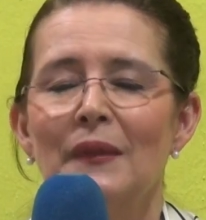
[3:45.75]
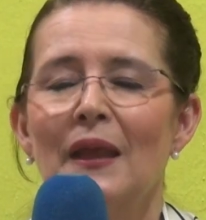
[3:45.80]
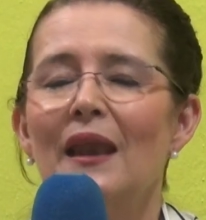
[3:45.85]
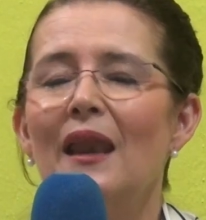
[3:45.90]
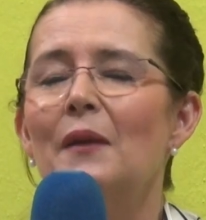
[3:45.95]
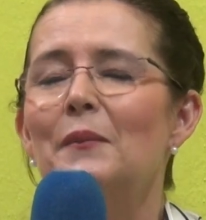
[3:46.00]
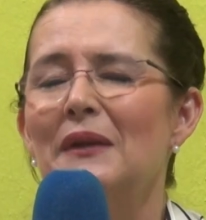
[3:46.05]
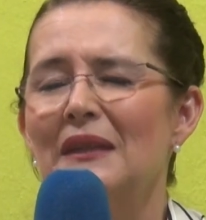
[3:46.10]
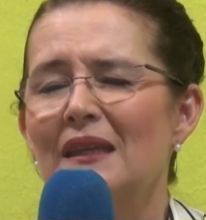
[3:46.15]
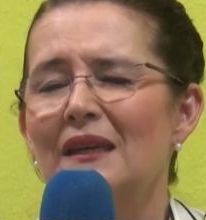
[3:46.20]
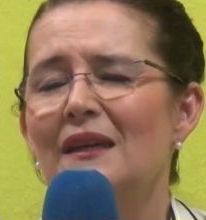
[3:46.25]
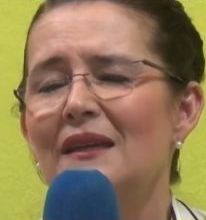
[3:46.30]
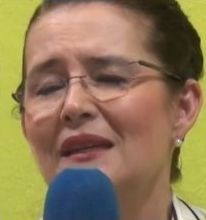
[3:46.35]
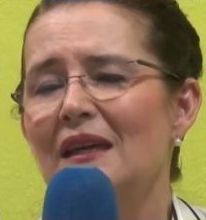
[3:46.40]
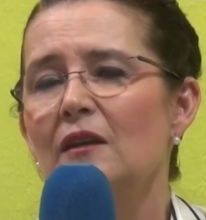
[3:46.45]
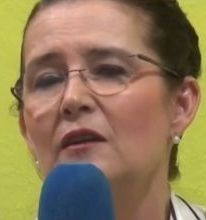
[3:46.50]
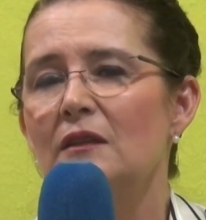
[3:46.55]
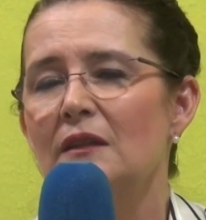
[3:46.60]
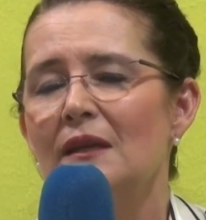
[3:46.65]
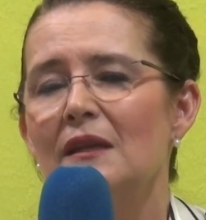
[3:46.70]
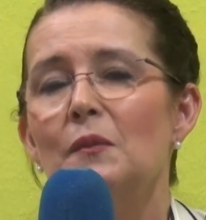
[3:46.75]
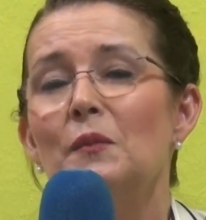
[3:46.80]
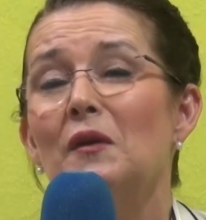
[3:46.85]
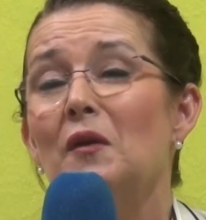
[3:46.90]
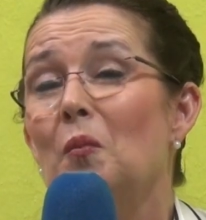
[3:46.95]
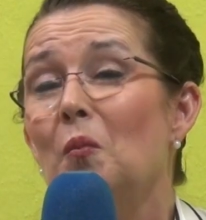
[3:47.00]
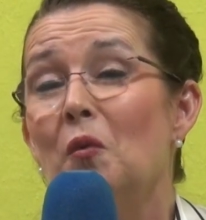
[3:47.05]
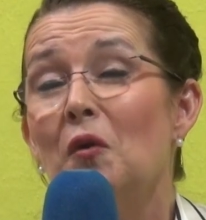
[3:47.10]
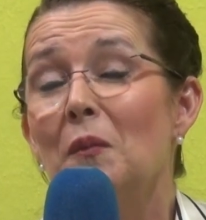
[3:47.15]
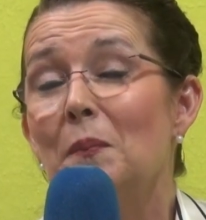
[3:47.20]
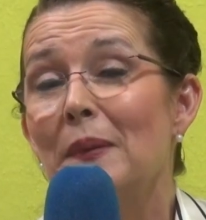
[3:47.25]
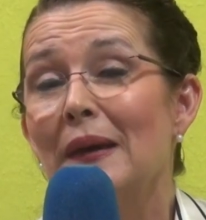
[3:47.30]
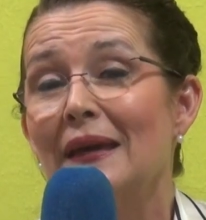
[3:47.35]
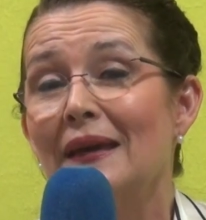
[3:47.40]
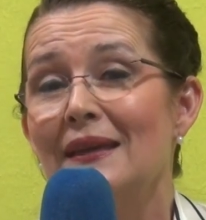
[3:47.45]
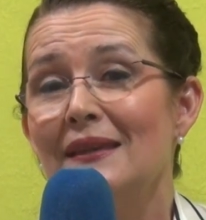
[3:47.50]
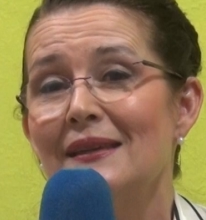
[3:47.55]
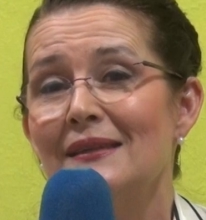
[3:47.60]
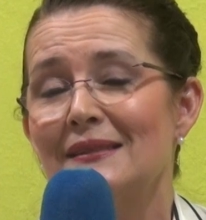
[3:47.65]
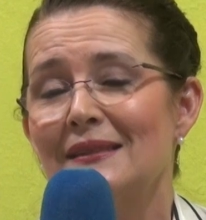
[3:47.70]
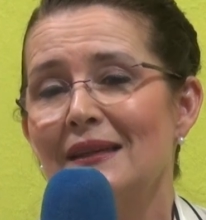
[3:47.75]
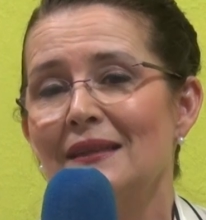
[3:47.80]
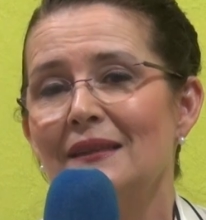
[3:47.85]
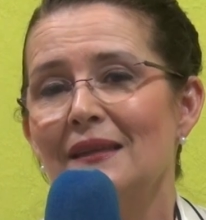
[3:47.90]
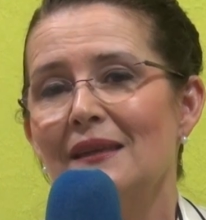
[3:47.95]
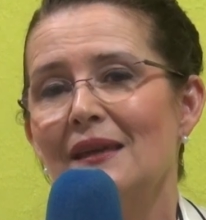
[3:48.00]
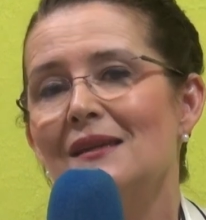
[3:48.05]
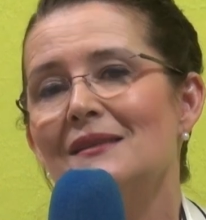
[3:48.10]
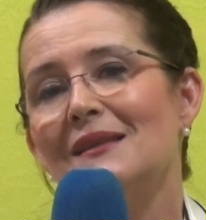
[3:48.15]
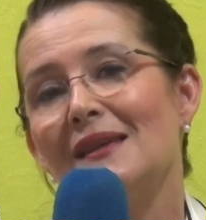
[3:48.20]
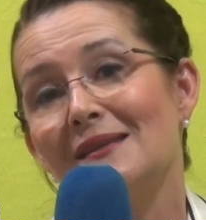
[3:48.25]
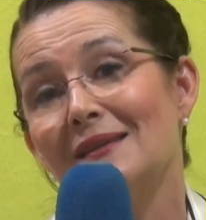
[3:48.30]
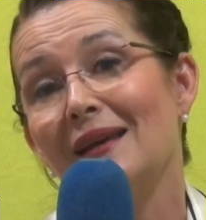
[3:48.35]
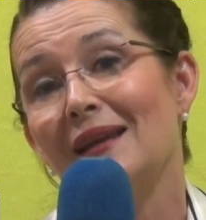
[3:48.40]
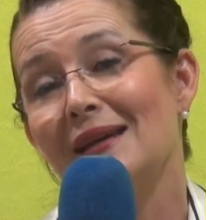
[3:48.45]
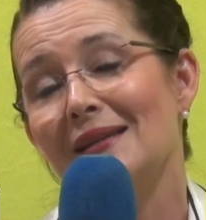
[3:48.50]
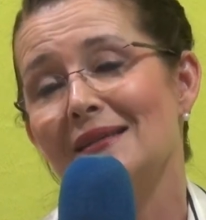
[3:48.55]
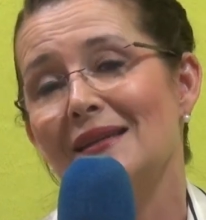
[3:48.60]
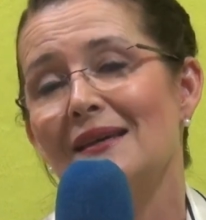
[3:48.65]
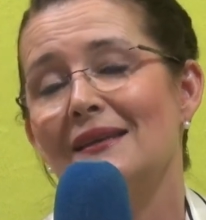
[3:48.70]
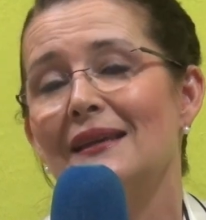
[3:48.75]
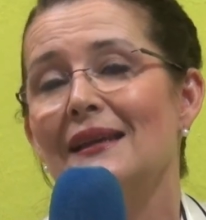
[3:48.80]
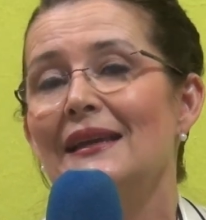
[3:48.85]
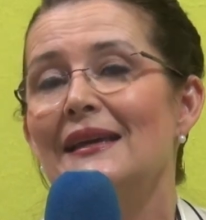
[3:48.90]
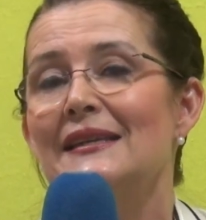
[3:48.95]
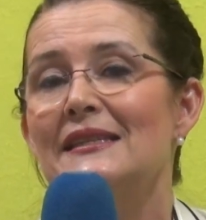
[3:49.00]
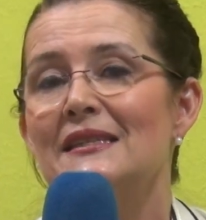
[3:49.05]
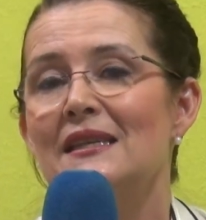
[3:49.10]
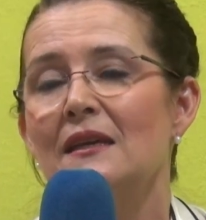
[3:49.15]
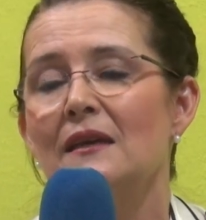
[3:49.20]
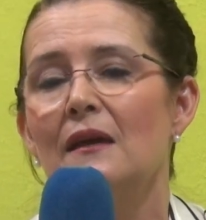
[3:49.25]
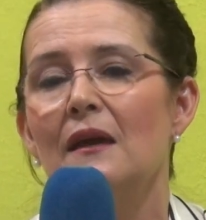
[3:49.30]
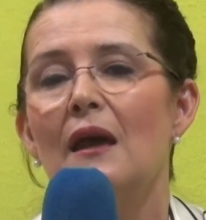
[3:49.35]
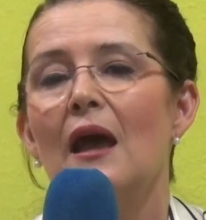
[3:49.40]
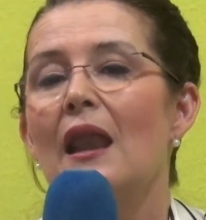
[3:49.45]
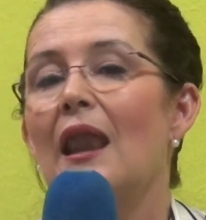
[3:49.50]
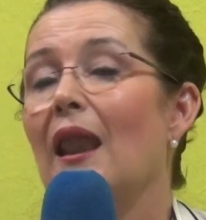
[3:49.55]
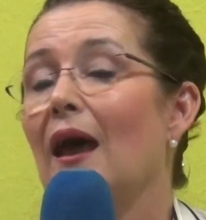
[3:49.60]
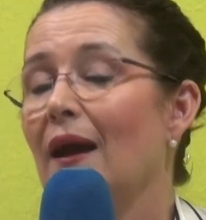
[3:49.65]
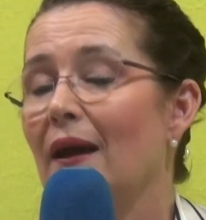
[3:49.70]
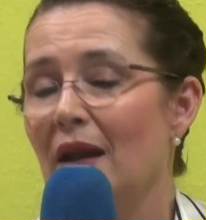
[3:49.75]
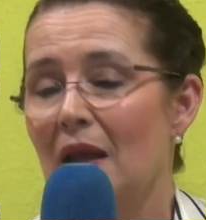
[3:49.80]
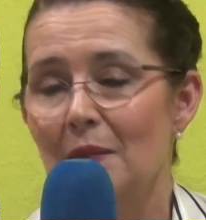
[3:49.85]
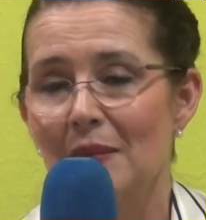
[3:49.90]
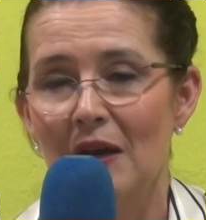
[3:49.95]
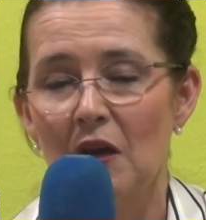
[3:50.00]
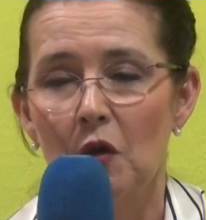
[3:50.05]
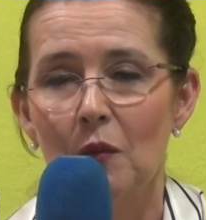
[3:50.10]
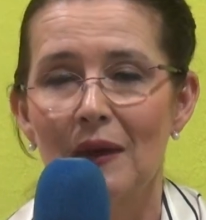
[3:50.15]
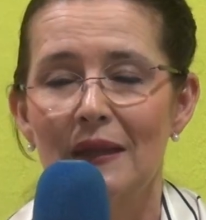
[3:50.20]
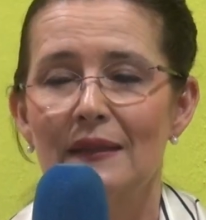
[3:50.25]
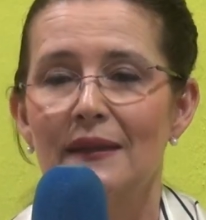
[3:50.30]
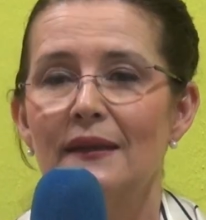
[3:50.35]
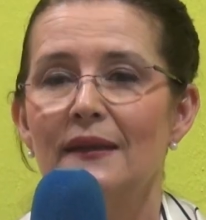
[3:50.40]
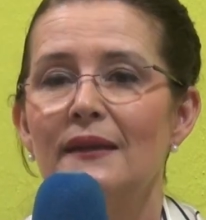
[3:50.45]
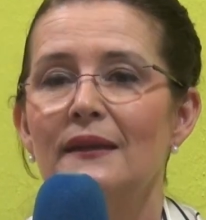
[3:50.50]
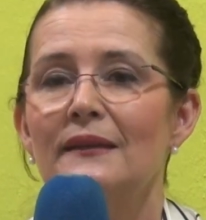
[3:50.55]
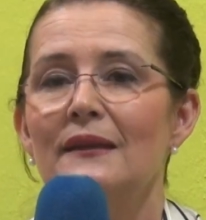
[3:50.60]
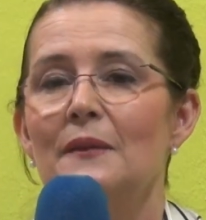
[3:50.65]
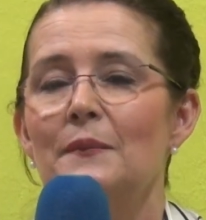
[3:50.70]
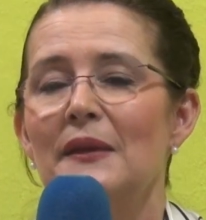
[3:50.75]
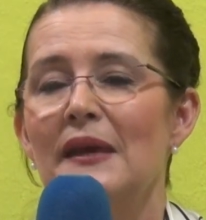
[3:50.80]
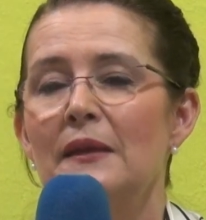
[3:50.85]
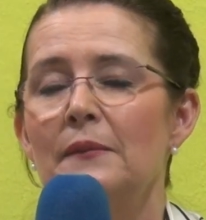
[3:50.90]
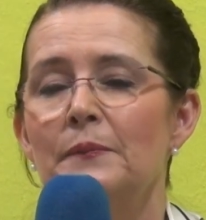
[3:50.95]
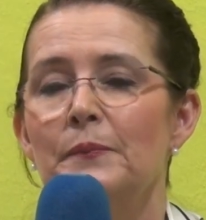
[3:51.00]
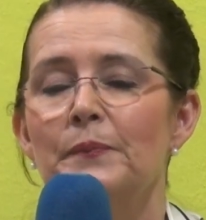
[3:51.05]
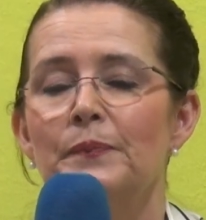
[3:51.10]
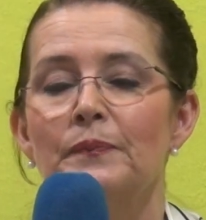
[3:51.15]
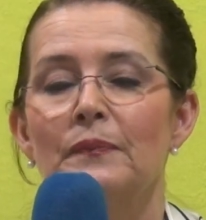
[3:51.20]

La mantequilla lo tiene pero muy pequeñas cantidades, es grasa de leche, la crema lo va a tener también.